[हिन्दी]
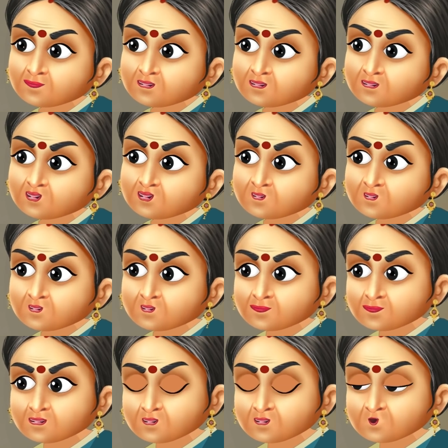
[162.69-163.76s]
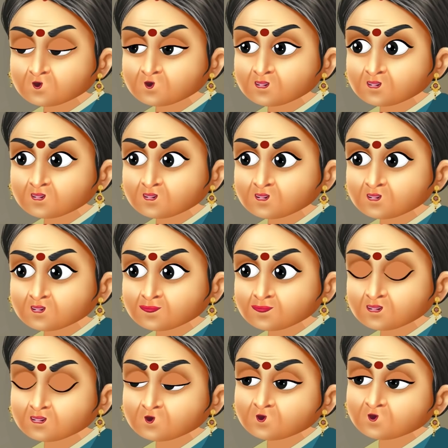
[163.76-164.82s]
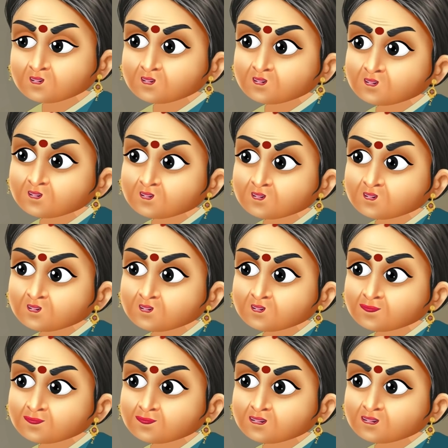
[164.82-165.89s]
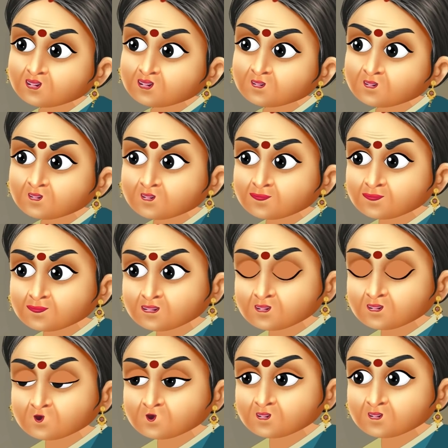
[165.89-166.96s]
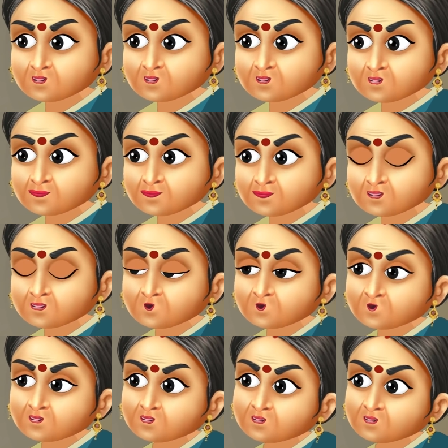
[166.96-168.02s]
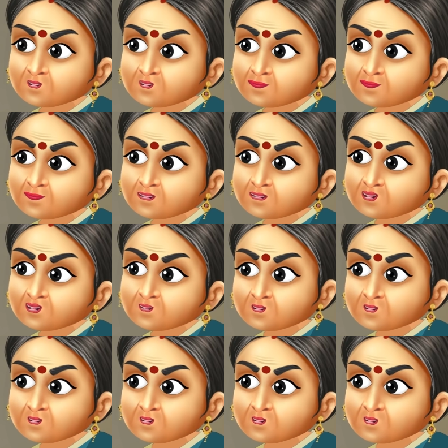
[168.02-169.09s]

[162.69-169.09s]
और किचन में नहा कर ही पैर रखना और सात बजे से पहले पूजा खत्म हो जानी चाहिए